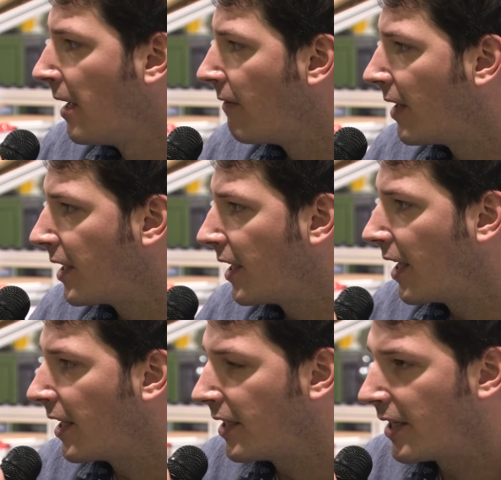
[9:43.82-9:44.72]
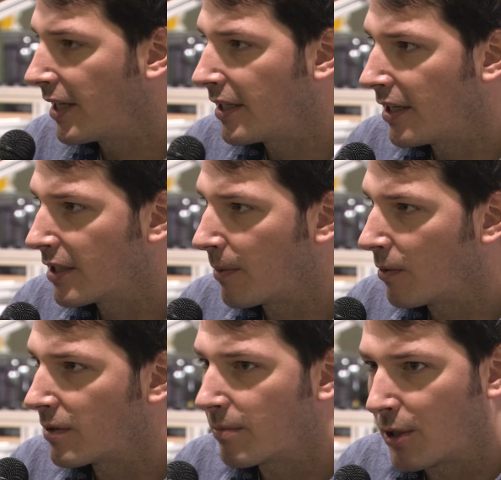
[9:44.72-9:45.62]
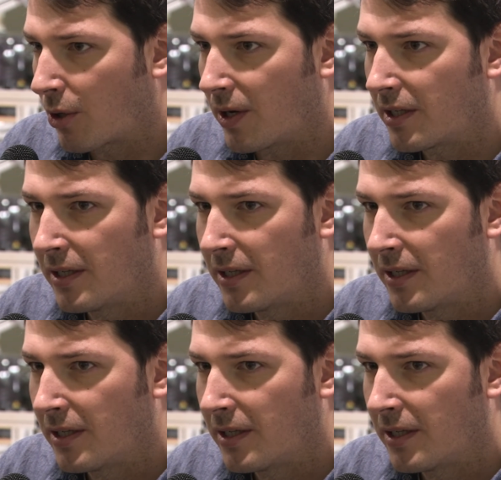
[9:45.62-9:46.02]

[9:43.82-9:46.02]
Wir wollen unsere Betriebsräte